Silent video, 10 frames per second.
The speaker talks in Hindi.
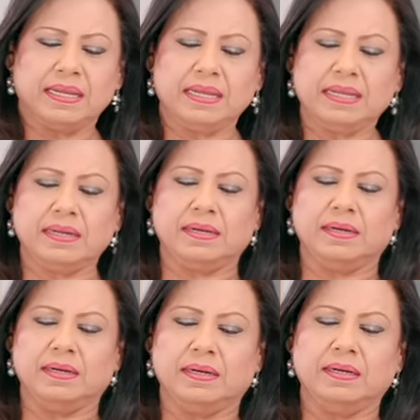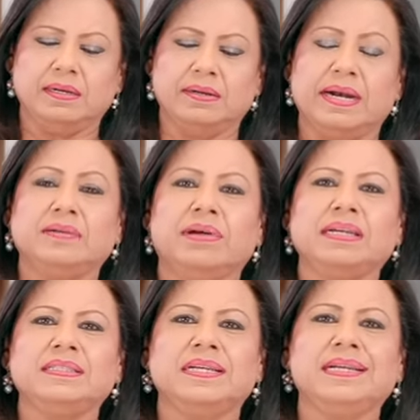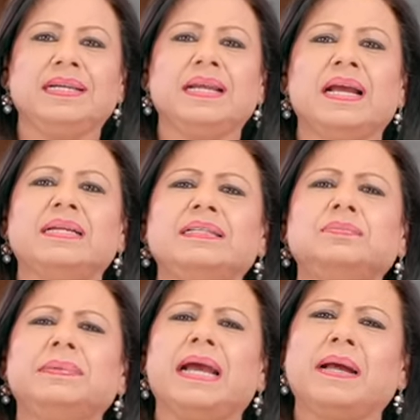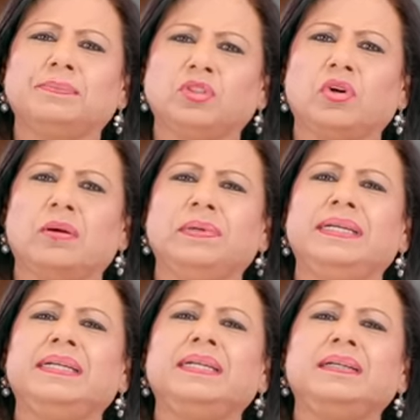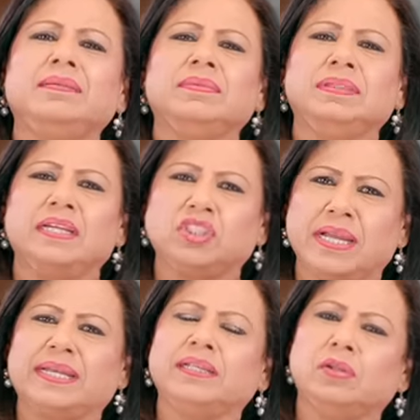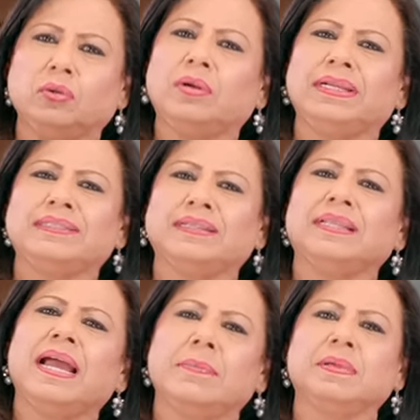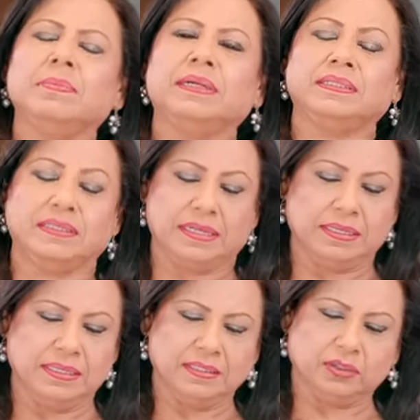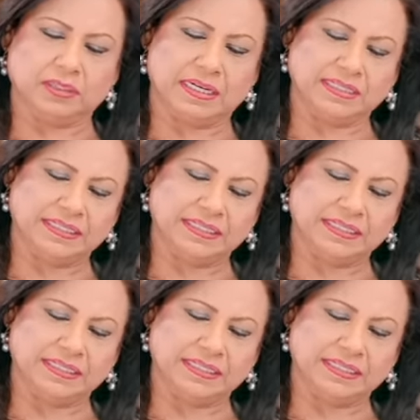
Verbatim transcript: हैं रेड वाली जेली इसमें आप स्ट्रॉबेरी या चेरी दोनों ले सकते हैं आपकी मर्ज़ी है तो चलो